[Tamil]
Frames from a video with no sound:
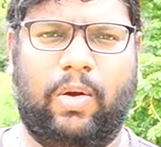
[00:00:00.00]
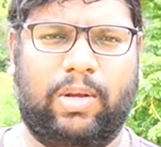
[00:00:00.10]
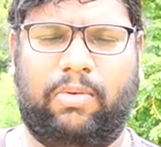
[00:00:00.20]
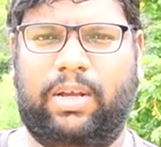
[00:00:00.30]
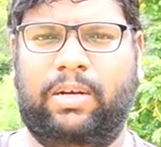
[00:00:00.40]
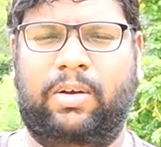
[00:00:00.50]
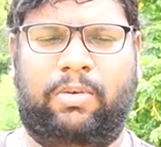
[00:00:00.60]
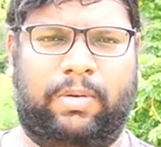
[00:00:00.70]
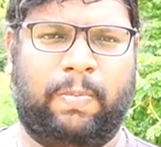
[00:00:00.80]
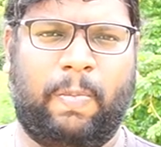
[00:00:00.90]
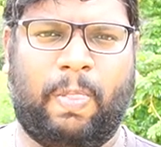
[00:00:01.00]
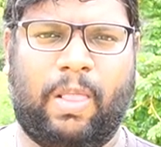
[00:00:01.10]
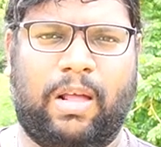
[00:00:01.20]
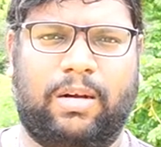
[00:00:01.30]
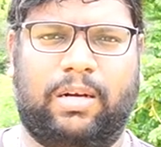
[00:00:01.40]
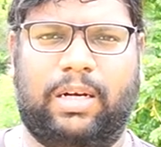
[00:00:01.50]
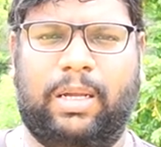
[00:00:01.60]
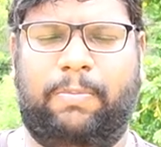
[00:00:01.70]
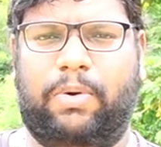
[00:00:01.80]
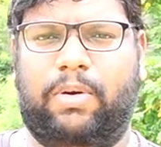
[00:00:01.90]
ஓகேவா இன்னொன்று
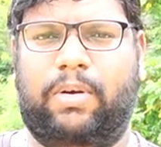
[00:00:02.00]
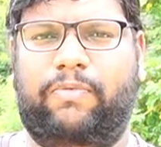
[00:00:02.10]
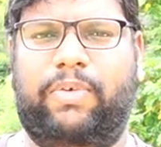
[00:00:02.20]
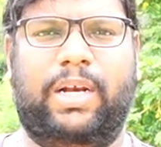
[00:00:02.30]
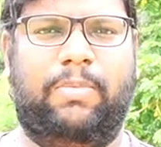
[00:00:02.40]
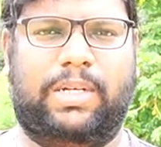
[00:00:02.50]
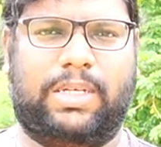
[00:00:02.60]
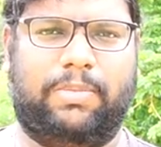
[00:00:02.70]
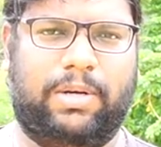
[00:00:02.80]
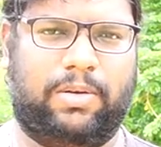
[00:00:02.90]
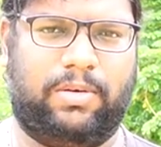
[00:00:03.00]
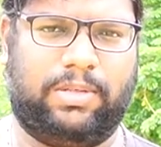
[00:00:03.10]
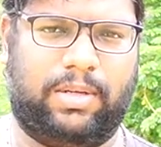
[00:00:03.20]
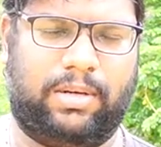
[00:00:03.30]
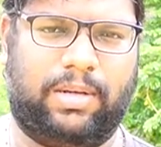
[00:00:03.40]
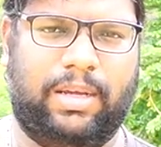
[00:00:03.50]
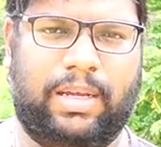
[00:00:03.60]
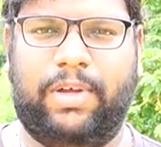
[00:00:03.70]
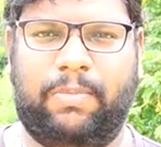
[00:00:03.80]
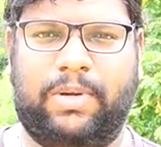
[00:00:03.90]
இப்போது வீல் பேஸ் அப்படின்ற ஒரு விஷயம் இருக்குது
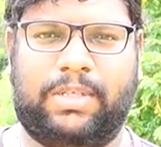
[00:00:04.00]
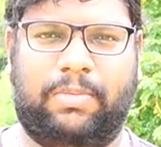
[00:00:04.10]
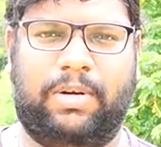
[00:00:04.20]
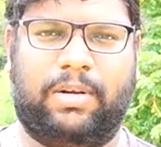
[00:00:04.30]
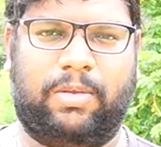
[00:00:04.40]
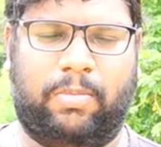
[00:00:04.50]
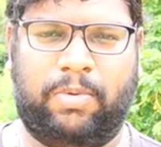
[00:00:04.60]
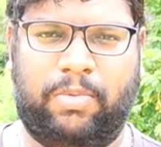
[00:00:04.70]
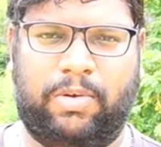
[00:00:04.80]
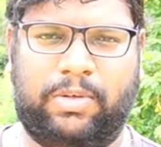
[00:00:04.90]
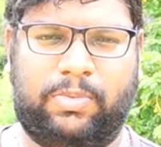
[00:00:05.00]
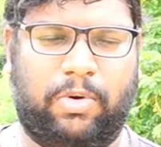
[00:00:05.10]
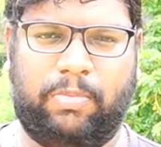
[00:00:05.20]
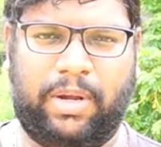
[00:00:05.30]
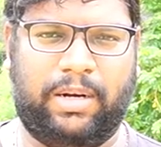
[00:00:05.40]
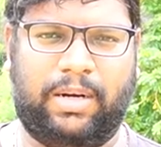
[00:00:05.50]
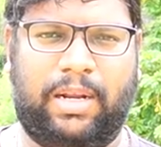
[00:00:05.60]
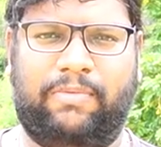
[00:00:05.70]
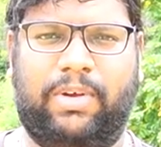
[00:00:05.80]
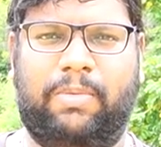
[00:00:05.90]
வீல் பேஸ் அப்படின்றது ரொம்ப முக்கியம் ஸ்போர்ட் பைக்குன்னு
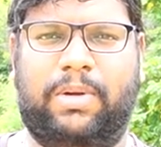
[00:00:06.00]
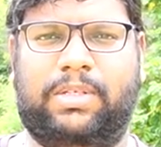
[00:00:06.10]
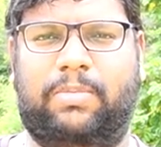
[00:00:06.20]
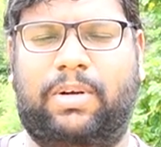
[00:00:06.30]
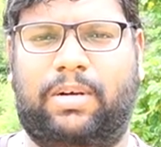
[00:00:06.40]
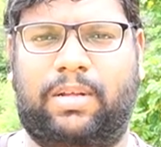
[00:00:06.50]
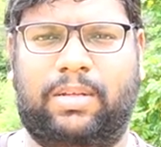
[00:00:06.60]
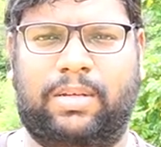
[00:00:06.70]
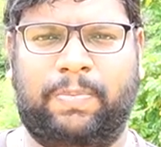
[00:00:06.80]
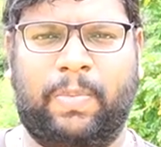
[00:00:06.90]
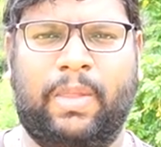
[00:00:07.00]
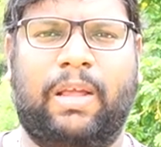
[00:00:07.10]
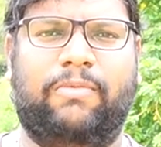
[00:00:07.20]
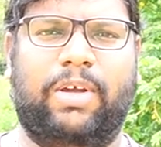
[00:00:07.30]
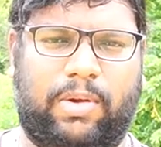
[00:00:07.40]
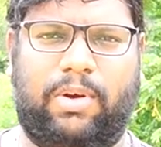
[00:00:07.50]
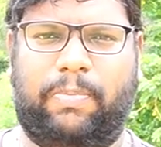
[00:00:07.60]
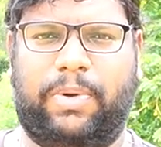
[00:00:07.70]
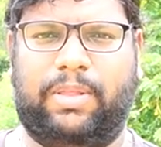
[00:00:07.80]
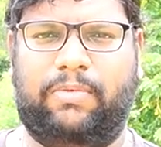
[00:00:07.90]
இல்லை வீல் பேஸ் அப்படின்றது ஓகேவா
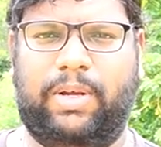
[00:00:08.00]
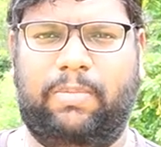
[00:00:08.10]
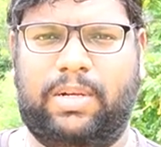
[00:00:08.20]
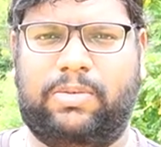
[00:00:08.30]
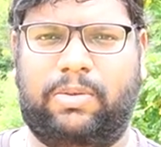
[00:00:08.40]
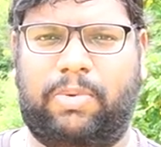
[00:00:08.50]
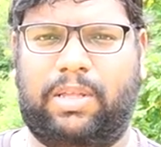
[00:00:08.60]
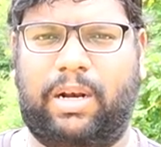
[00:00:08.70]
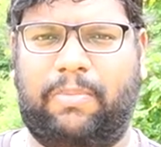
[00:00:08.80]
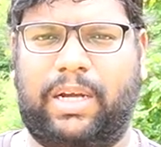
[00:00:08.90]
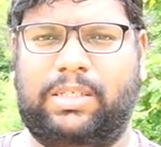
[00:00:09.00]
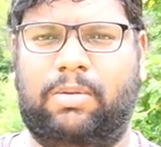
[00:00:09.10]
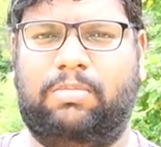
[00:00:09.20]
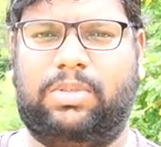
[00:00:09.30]
அப்போ அந்த வீல் பேஸ் வந்து பார்த்தீங்கன்னா மேக்ஸிமம்